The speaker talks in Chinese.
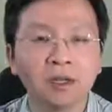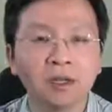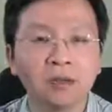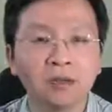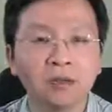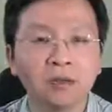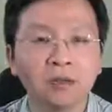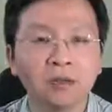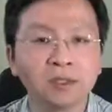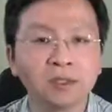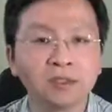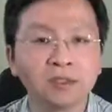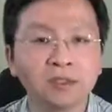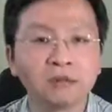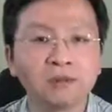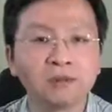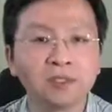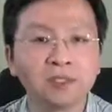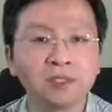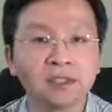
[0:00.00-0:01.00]
军事征
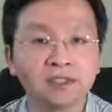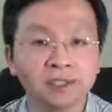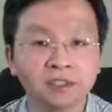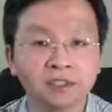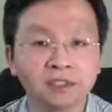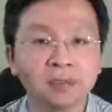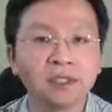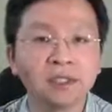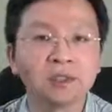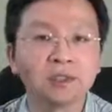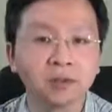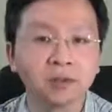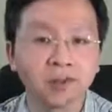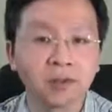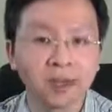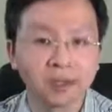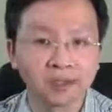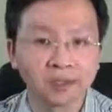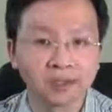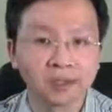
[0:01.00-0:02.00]
服和殖民手
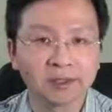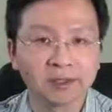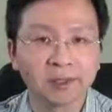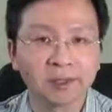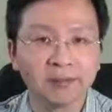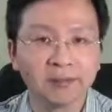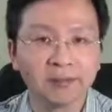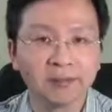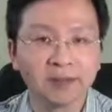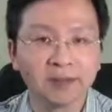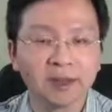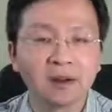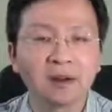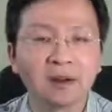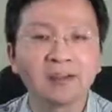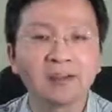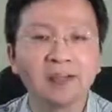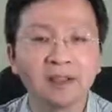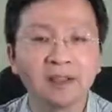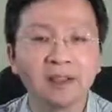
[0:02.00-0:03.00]
段来实现，
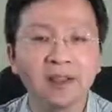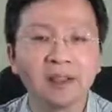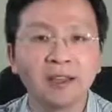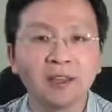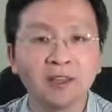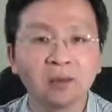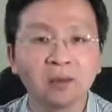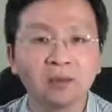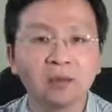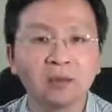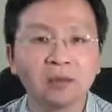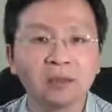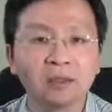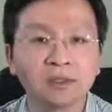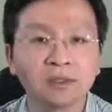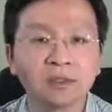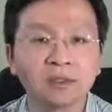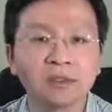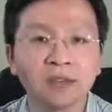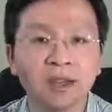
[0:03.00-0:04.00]
而“一带一路”
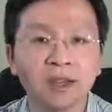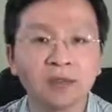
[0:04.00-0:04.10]
则是在